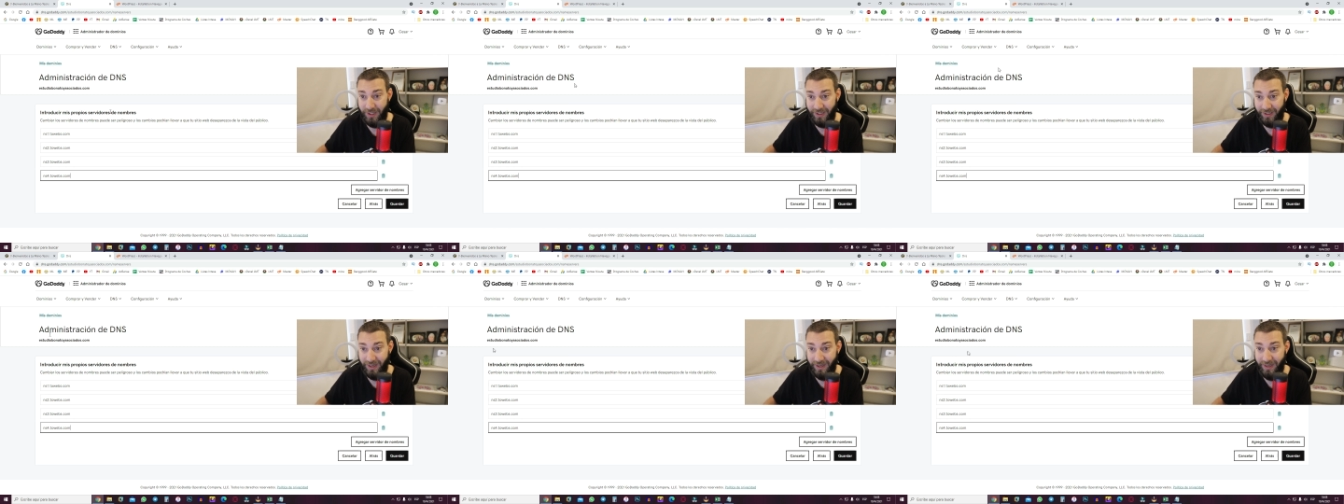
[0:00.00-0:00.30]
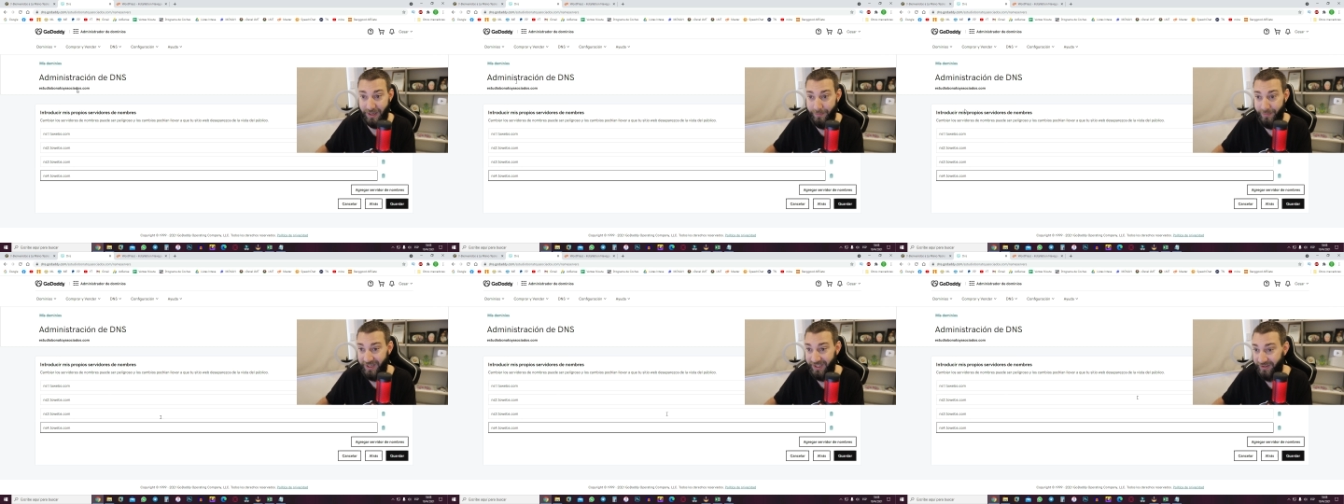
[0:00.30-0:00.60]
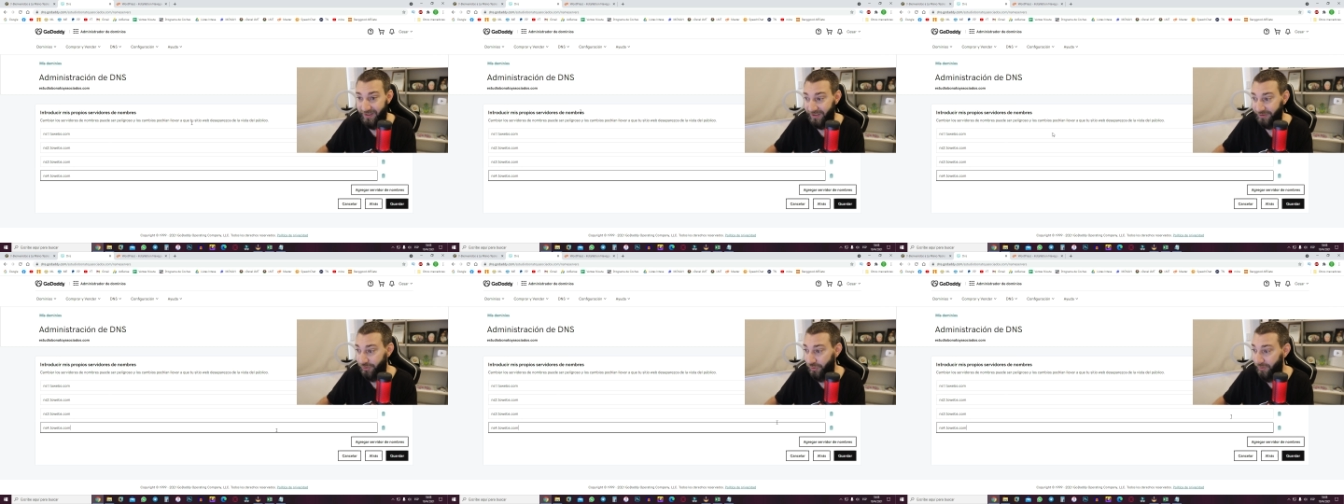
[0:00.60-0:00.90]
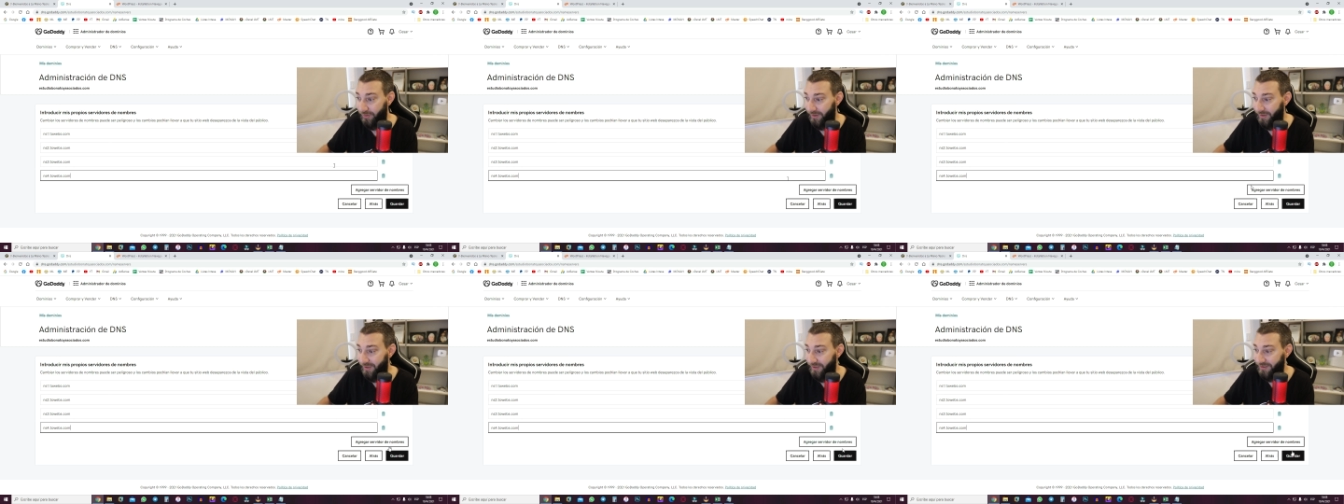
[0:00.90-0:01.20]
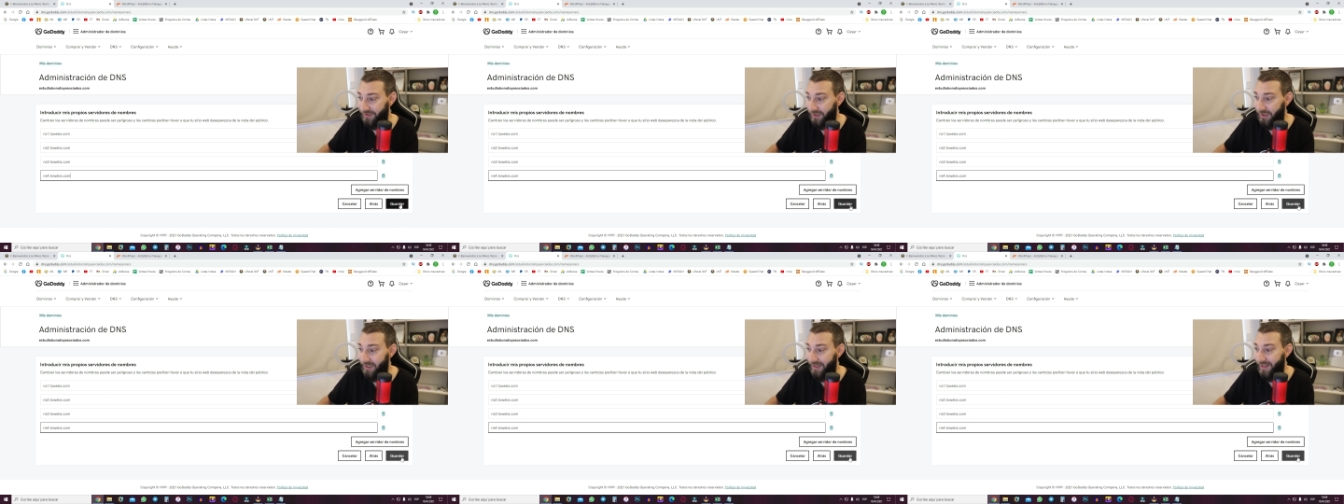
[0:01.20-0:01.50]
acá en la administración de
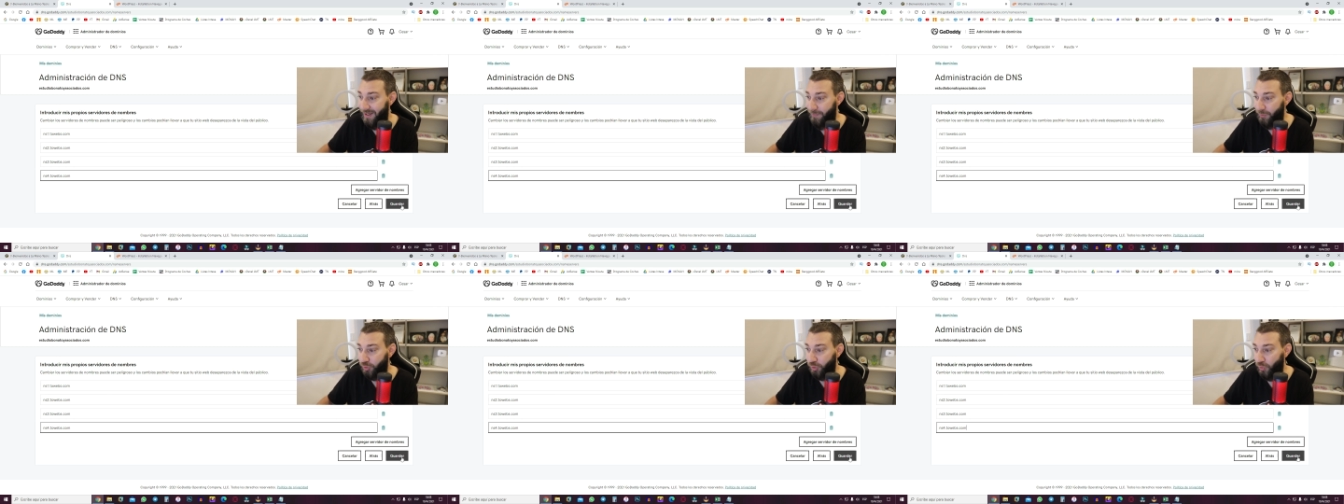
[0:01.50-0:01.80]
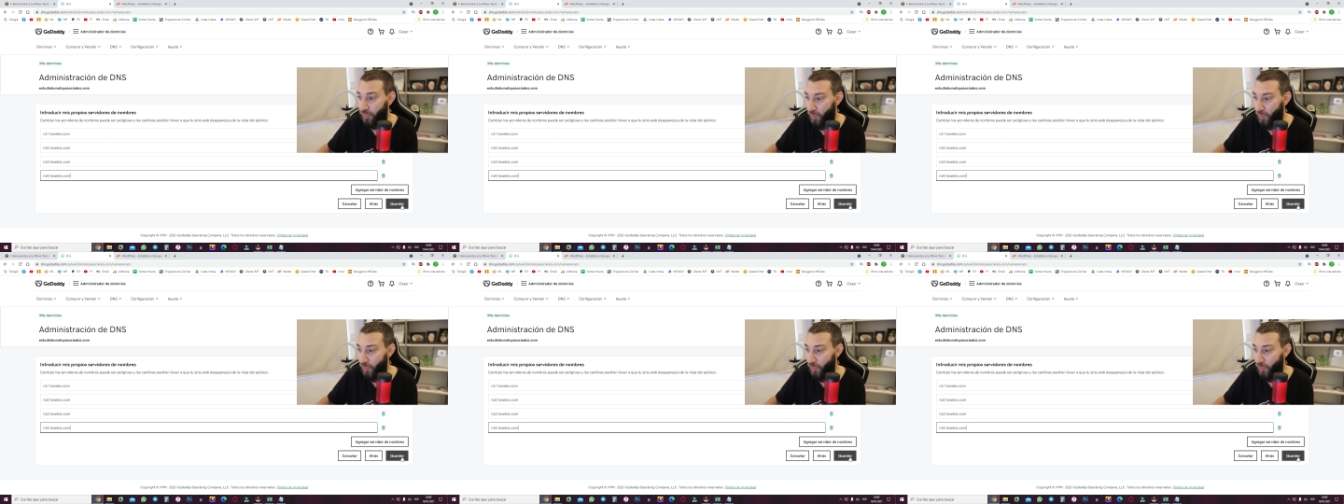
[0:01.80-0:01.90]
DNS, le damos